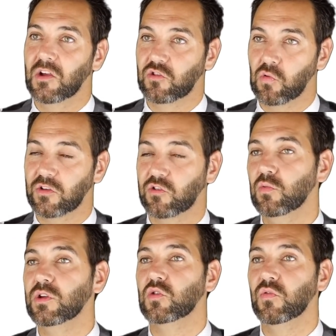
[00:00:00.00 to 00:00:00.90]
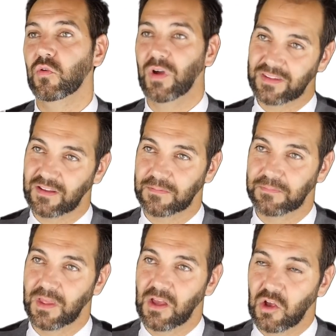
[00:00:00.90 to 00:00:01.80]
Sois celui que tu veux être.
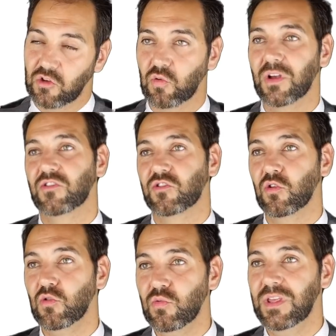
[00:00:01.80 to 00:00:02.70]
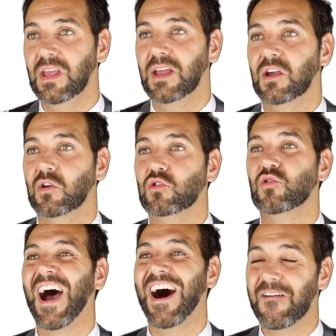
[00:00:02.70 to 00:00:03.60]
Sois celui que
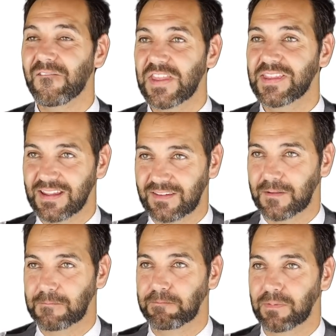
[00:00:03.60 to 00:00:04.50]
tu as envie d'être.